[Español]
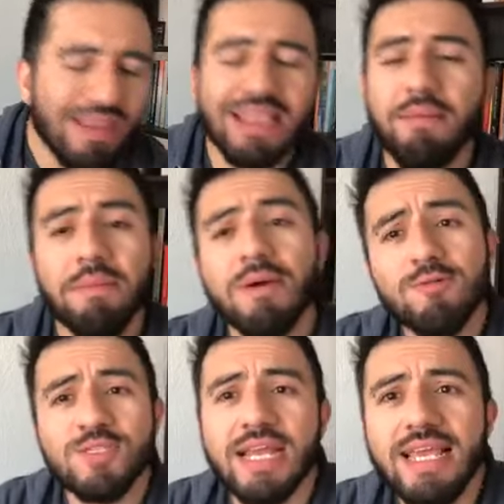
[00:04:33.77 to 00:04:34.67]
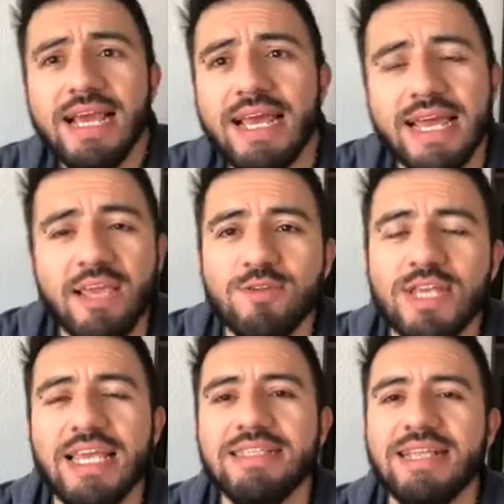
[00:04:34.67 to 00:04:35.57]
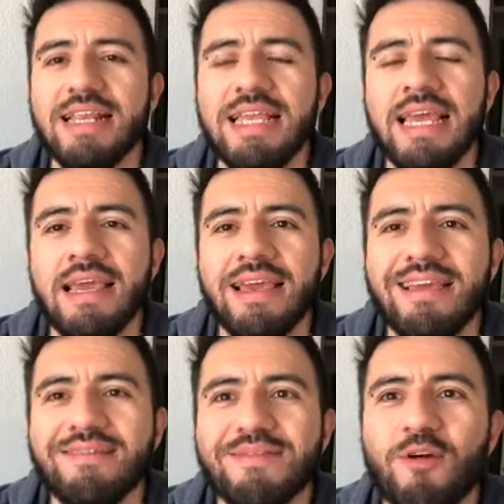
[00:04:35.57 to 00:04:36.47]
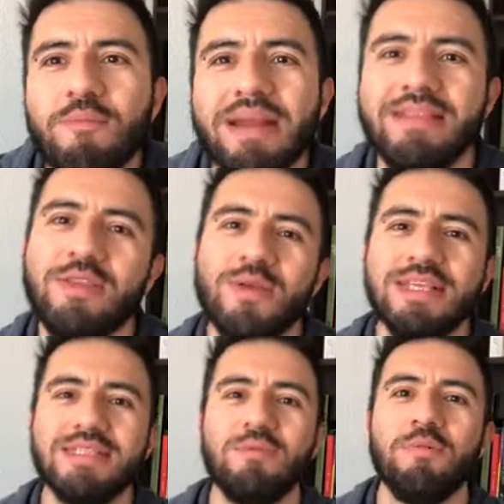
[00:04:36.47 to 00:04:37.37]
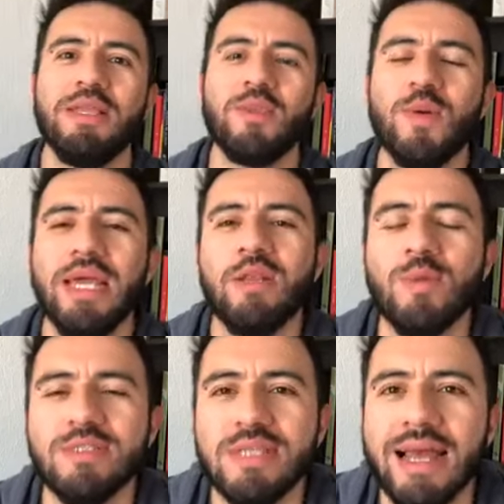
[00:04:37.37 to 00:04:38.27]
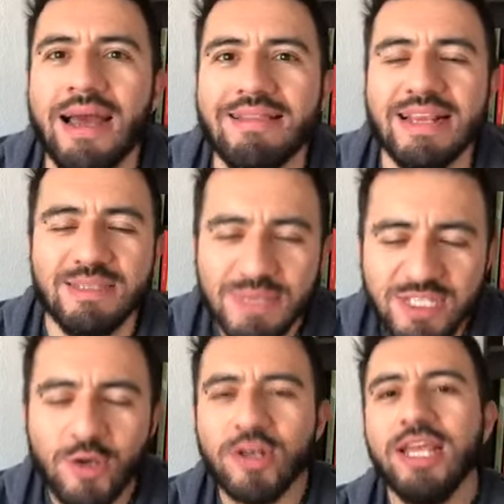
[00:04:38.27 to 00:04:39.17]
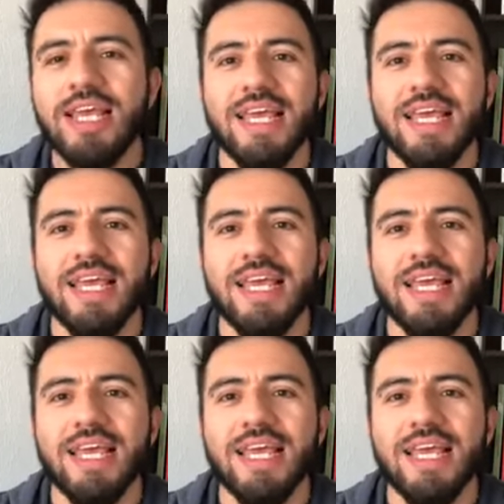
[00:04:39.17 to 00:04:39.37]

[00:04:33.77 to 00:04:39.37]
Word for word: Y a mí me gustaría que aquellos que ya están eh, compartiendo en este momento en nuestra transmisión,